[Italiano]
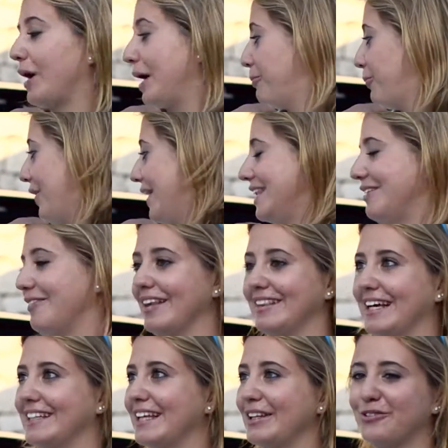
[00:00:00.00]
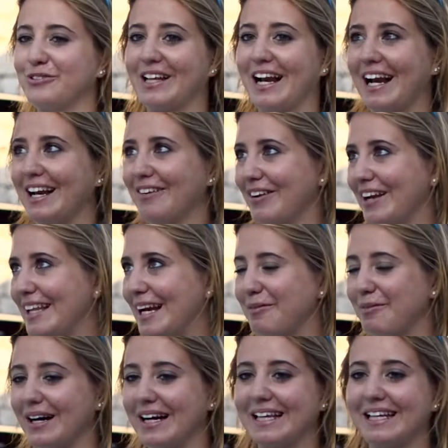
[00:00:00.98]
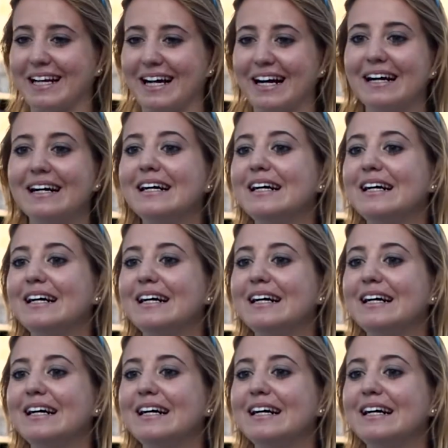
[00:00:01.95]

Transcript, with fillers: che poi è diventata tutta la livrea della macchina